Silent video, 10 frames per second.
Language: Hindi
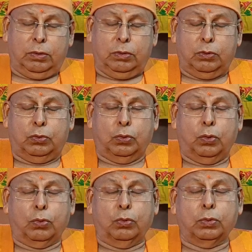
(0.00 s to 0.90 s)
जो
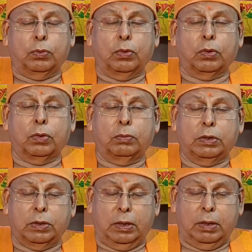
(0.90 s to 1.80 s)
कुछ भोग्य
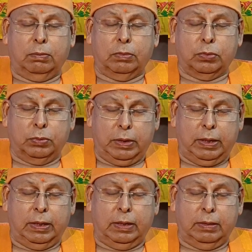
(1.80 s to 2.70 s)
विषय हम सुने
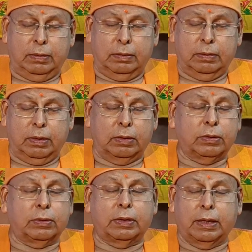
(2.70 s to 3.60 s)
हैं और जो
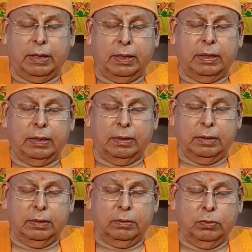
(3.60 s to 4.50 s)
देखे हैं
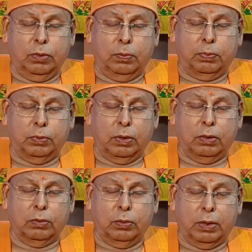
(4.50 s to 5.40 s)
वो पुनः
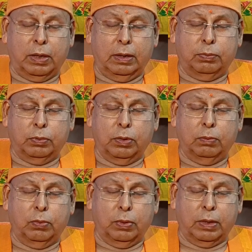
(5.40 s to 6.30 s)
दोहराने पुनः
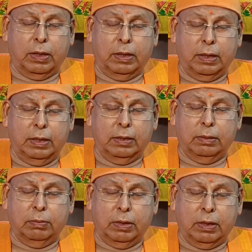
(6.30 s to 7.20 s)
भोग करने के लिए जो
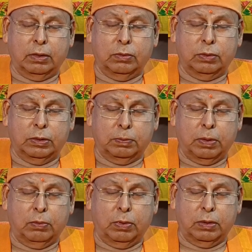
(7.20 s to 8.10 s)
मन का जो छिपा
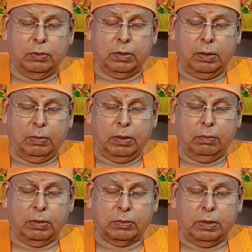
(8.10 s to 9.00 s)
हुआ जो कामना
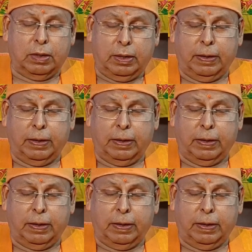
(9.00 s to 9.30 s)
बसना है